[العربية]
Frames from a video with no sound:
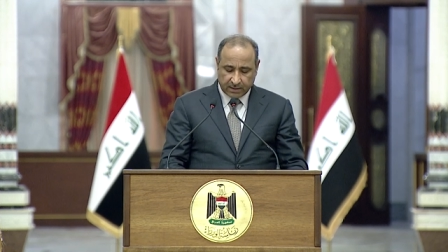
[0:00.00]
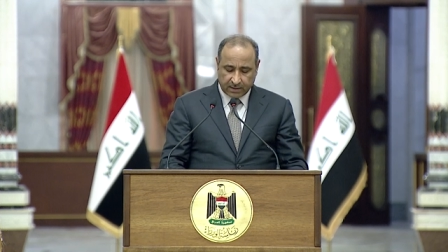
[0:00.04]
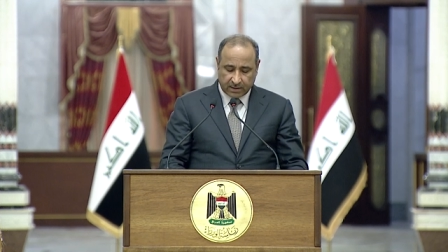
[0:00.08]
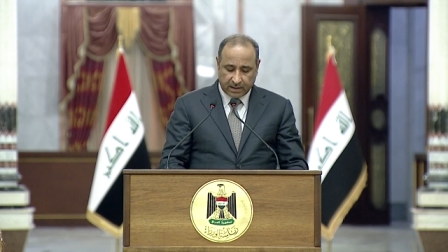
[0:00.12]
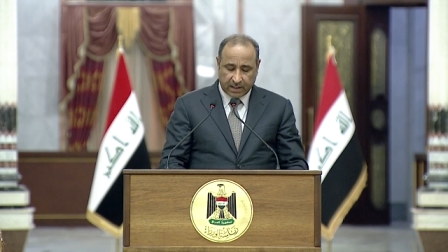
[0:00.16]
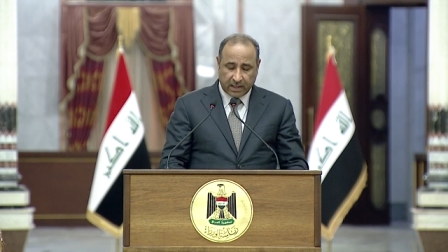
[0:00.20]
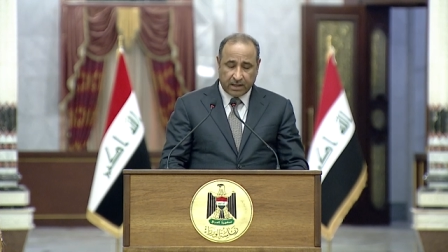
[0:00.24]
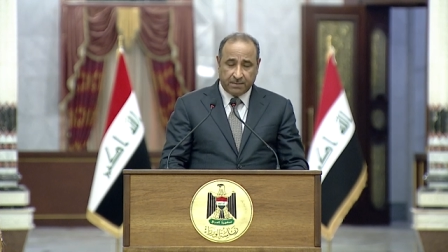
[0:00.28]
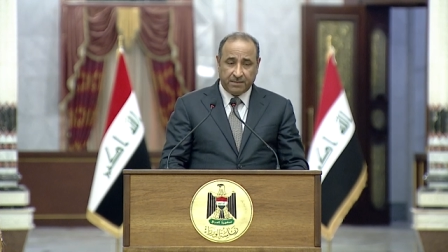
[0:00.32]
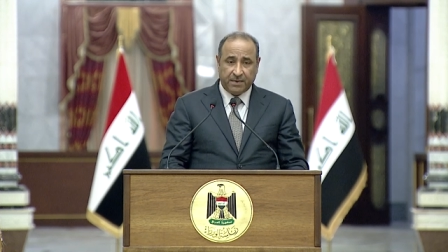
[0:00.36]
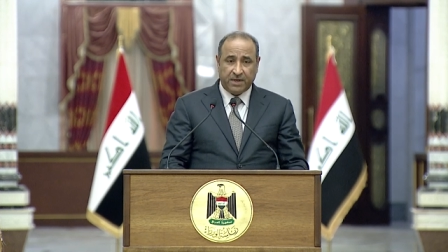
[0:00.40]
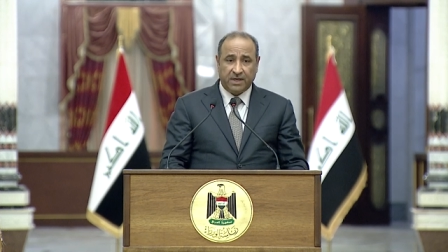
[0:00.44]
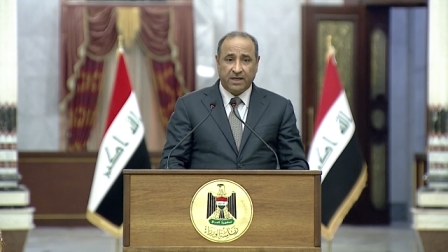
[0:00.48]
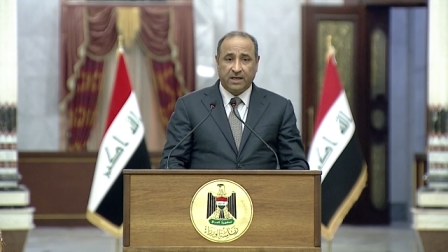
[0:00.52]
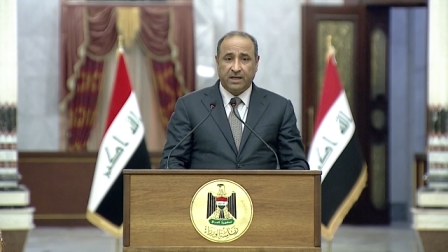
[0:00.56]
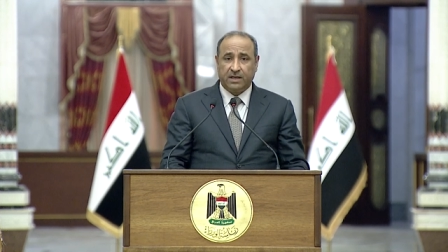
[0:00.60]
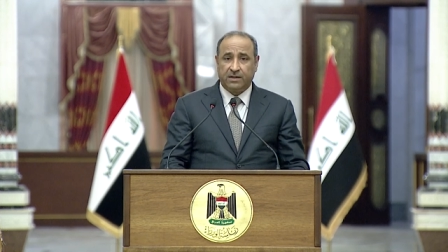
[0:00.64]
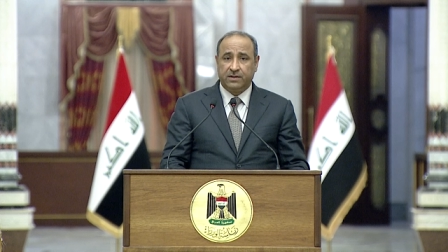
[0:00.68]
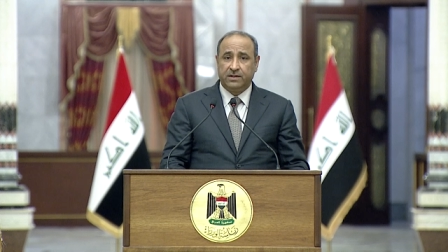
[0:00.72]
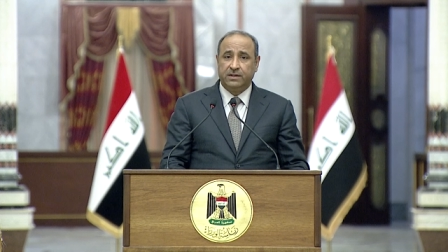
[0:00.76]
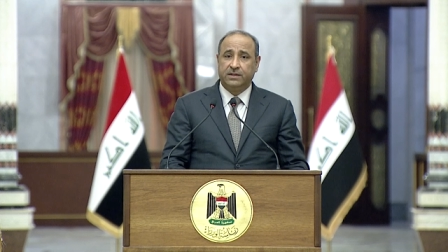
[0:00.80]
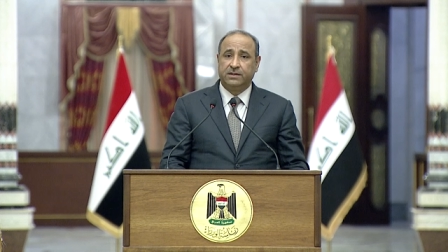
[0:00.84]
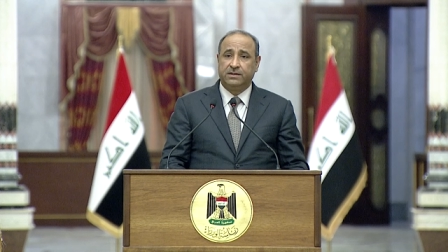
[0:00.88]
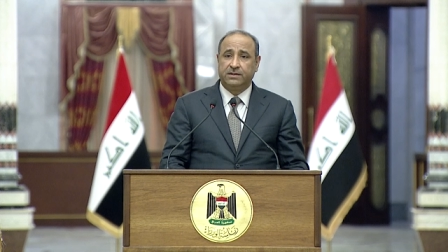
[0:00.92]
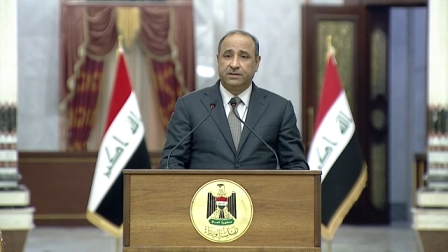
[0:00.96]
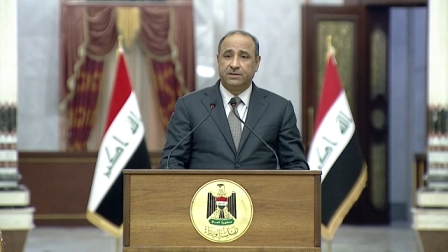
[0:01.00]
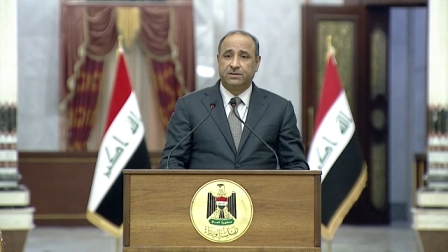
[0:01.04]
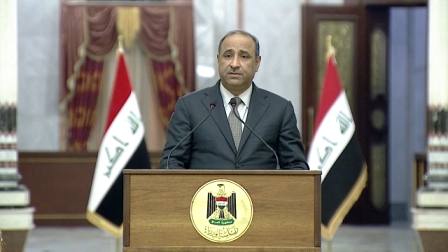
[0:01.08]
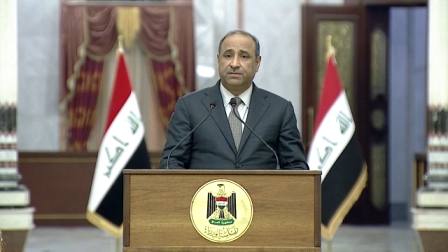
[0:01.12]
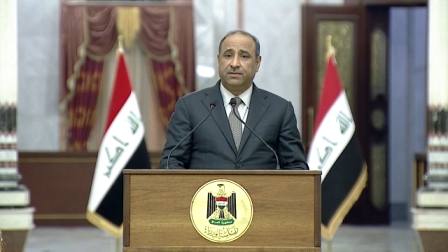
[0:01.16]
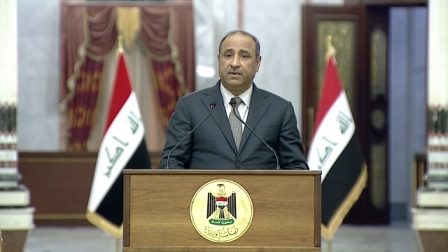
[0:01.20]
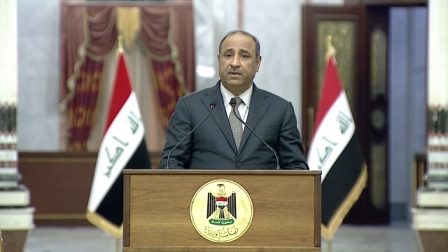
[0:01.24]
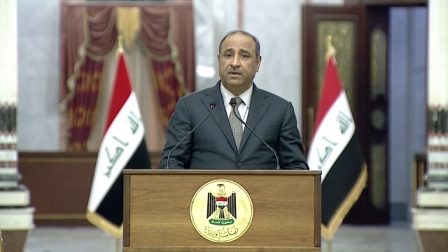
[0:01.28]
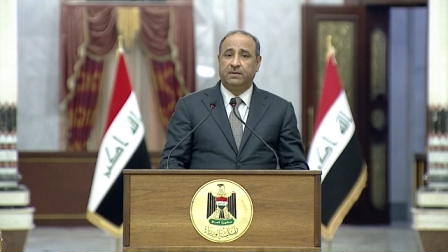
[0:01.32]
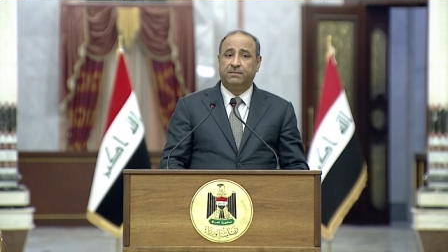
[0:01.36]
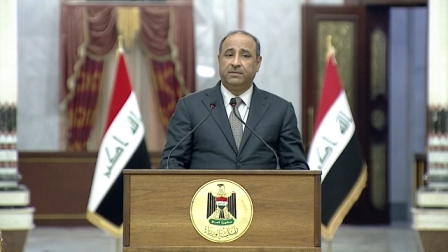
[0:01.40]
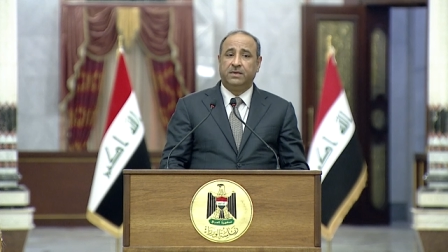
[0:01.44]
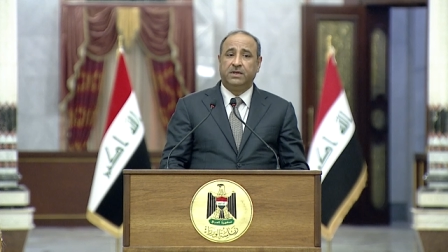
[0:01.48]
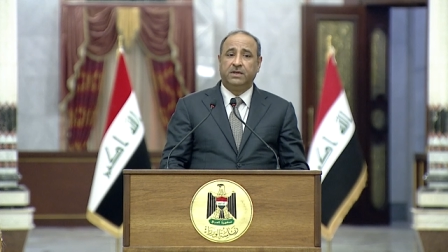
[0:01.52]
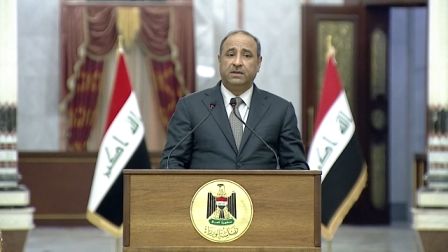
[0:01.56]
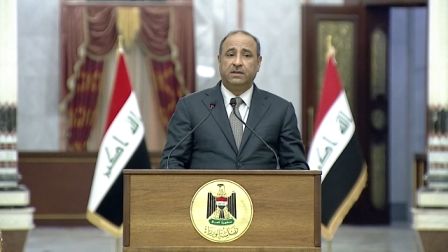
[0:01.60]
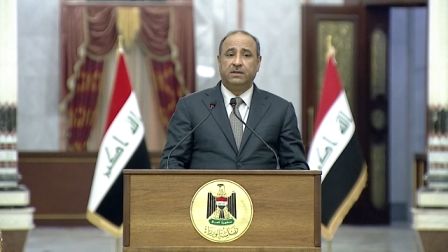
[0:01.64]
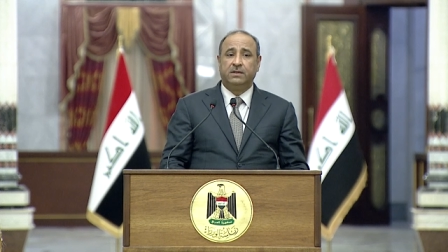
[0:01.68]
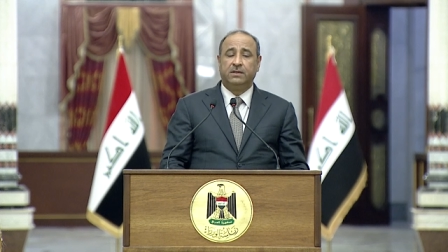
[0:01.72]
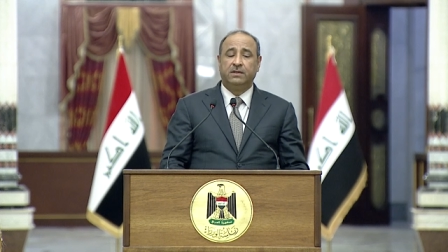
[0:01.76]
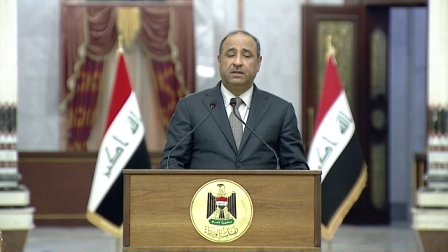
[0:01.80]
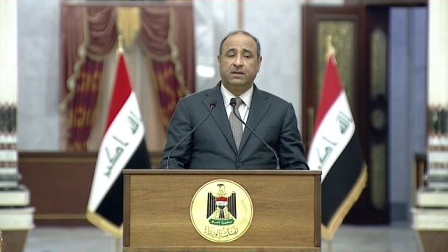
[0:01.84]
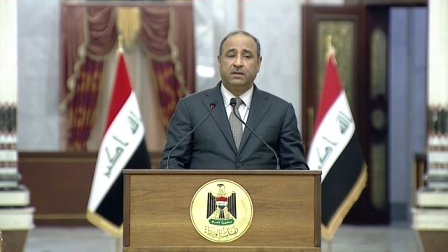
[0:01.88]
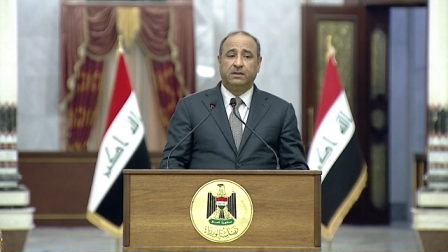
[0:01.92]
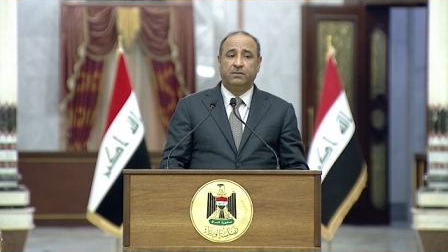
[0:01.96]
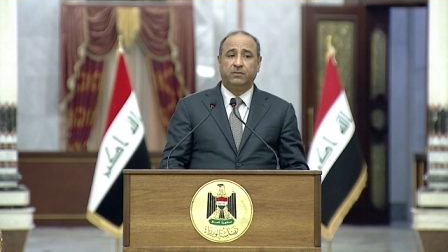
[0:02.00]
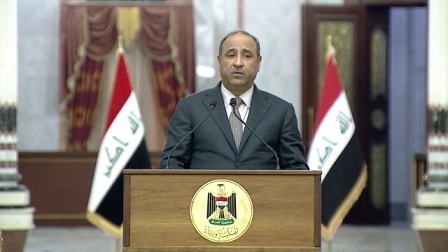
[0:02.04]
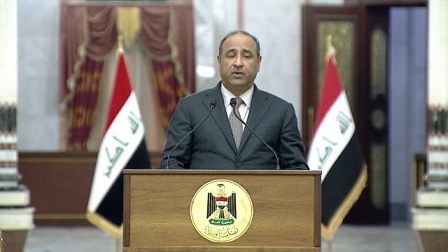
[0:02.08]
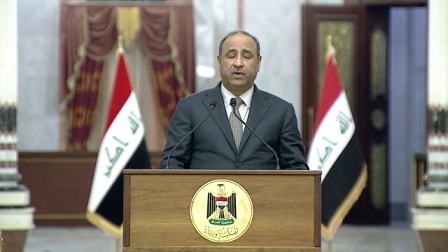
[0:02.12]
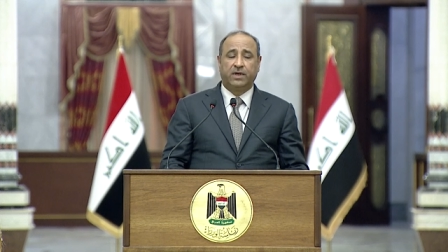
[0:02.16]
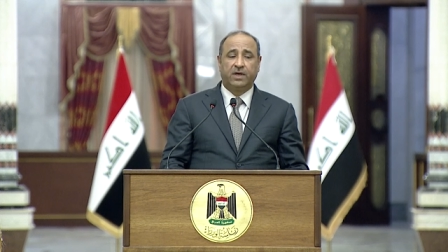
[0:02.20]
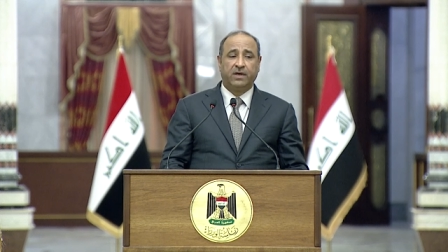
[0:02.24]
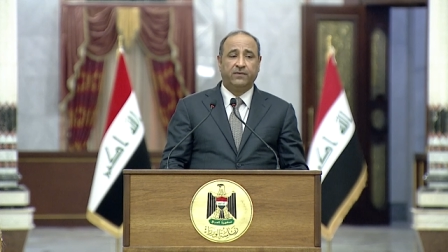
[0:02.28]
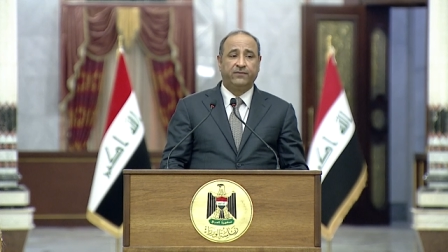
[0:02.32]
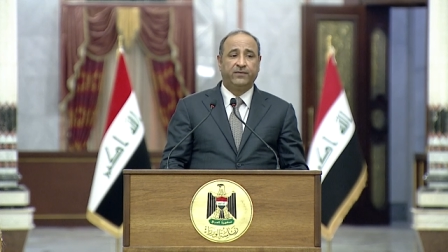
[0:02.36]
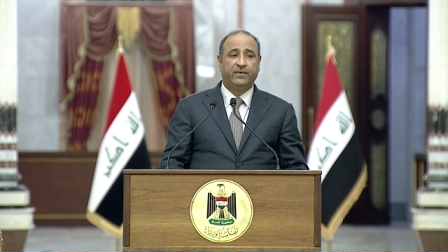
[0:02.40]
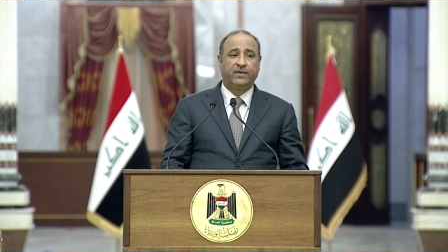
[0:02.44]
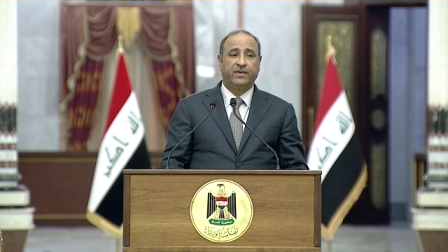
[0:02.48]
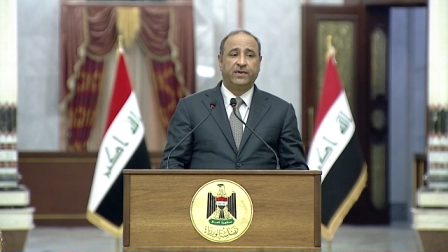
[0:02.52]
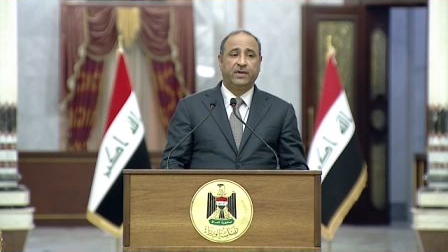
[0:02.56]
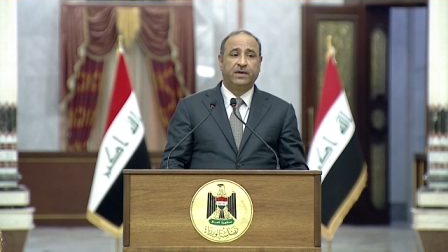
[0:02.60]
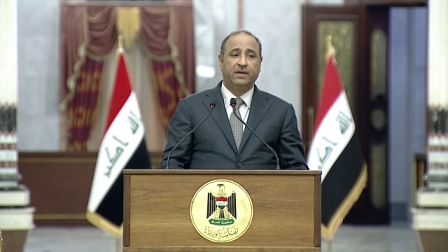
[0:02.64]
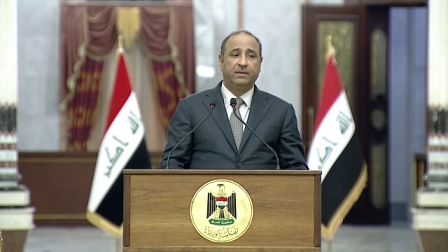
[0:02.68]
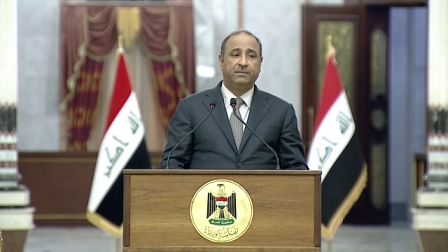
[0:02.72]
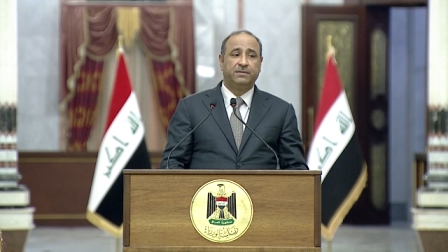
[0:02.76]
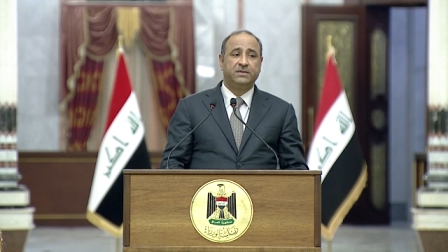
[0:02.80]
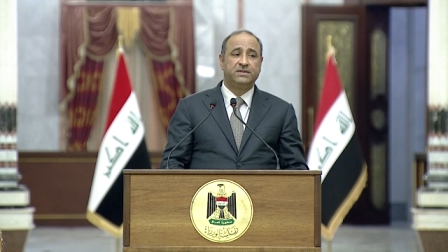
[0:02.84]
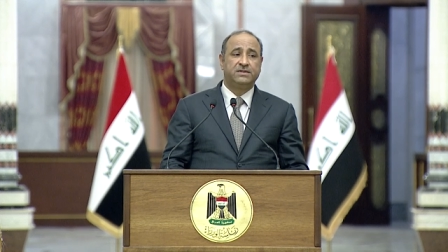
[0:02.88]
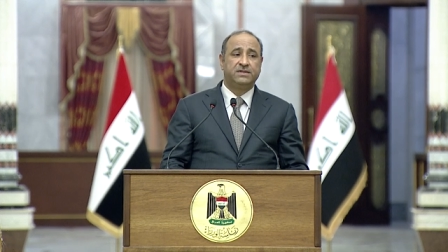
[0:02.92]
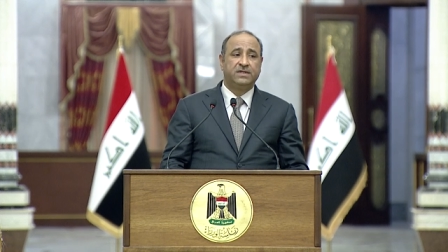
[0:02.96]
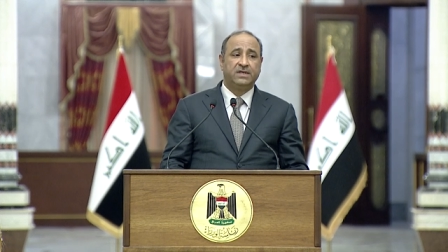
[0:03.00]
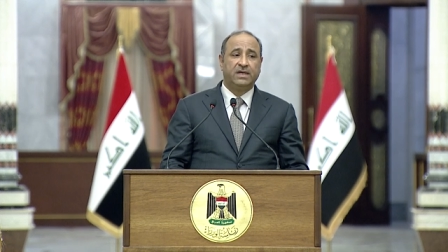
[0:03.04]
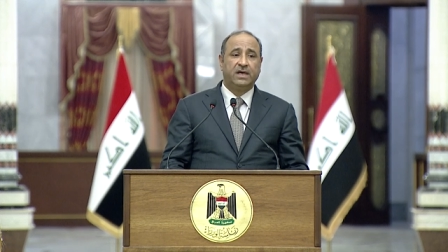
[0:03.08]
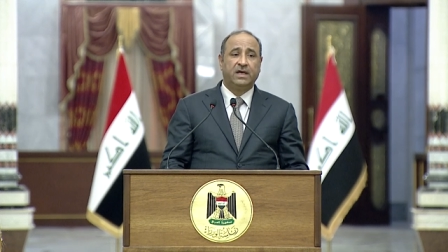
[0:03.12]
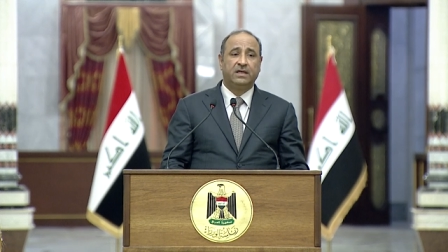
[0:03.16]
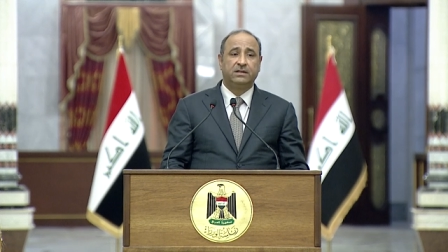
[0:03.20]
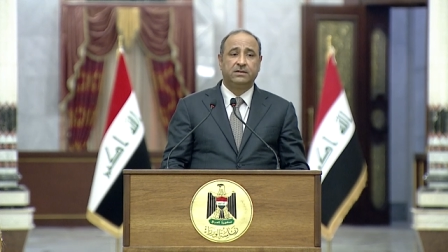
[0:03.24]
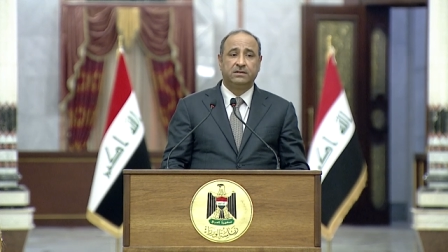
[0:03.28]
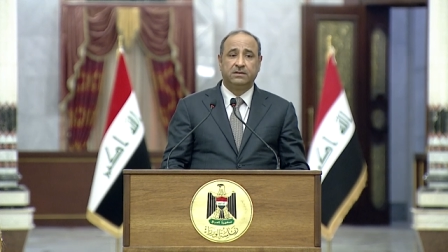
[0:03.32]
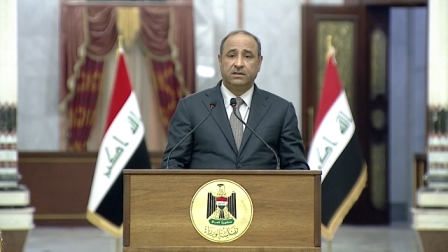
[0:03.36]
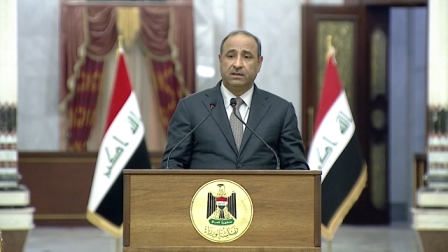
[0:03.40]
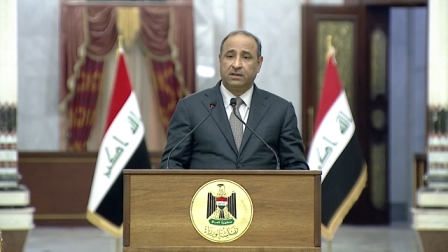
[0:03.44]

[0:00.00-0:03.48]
قابل هذه النسبة المنخفضة بازدياد